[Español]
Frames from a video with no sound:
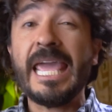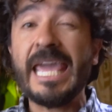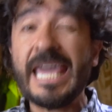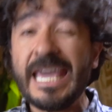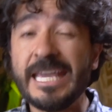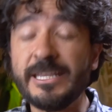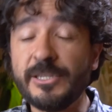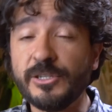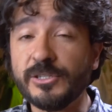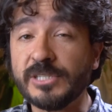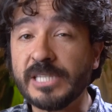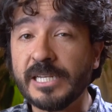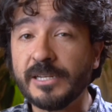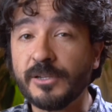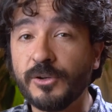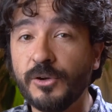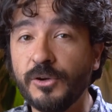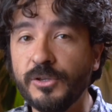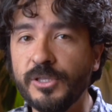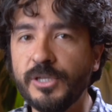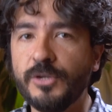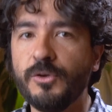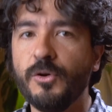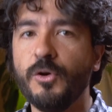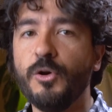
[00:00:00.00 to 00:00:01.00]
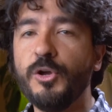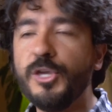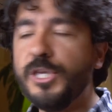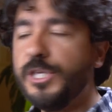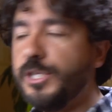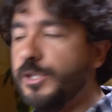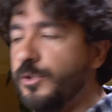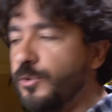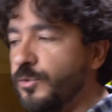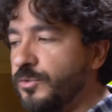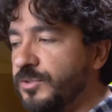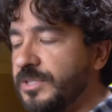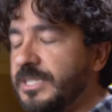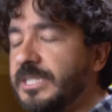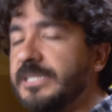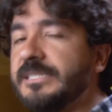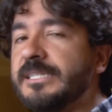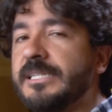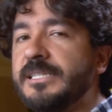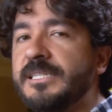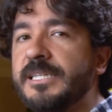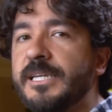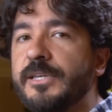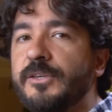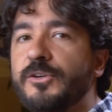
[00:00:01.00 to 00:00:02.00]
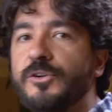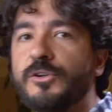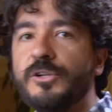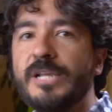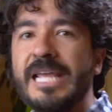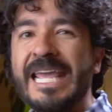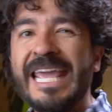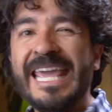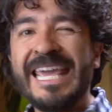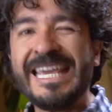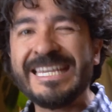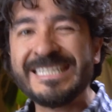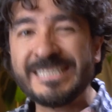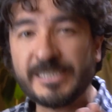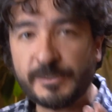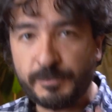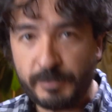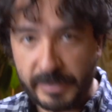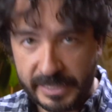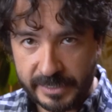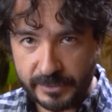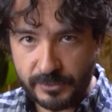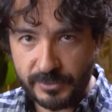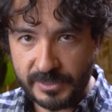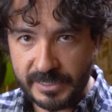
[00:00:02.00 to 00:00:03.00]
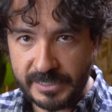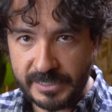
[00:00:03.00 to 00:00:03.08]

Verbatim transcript: Ellos al código y un diseñador experto en